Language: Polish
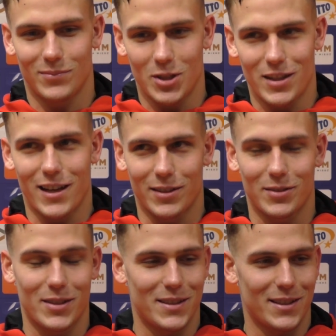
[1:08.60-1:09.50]
No tak,
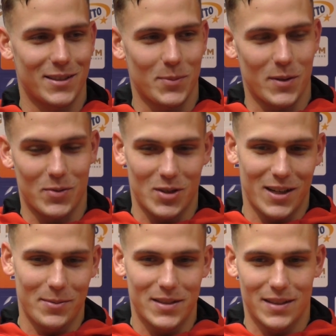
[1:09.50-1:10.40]
no to jest, jest to pierwszy
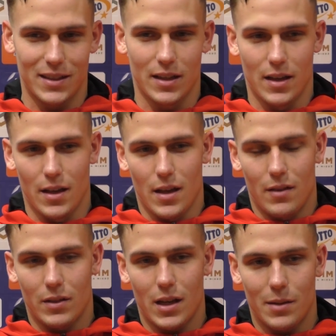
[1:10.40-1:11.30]
remis i
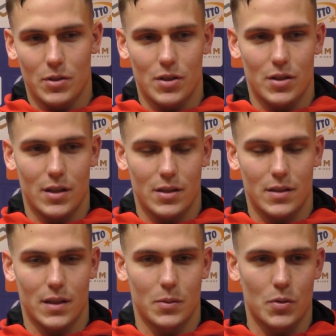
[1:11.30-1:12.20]
wydaje mi się, że,
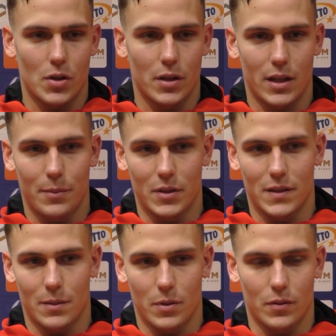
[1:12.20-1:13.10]
że zasłużony
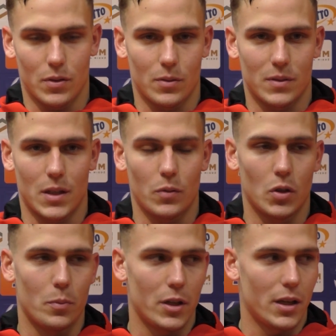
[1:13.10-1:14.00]
remis. Na pewno
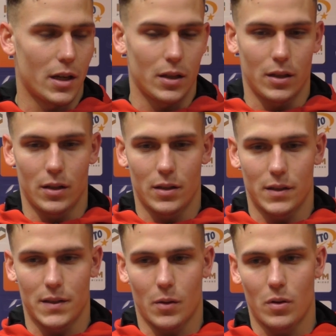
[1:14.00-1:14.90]
zarówno my, jak i,
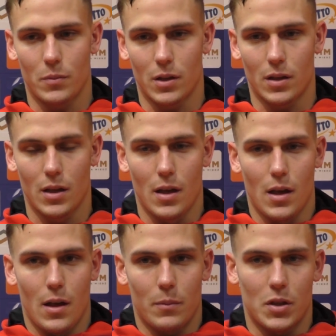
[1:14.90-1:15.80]
i Zagłębie
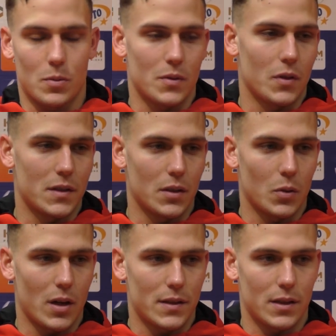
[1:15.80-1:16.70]
mieliśmy swoje
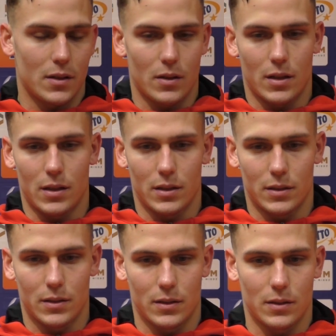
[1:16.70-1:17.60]
sytuacje, no ale
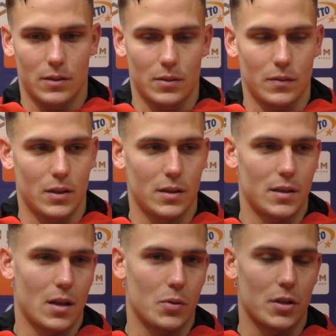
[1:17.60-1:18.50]

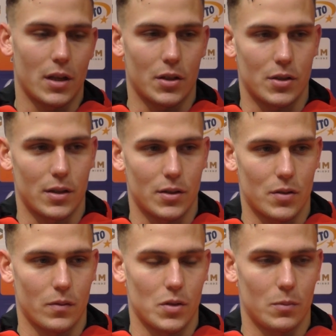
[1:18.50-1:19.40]
stało się tak, że,
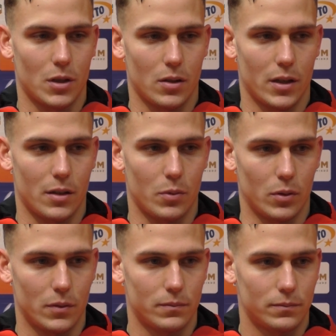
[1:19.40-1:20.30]
że wywozimy tylko jeden punkt.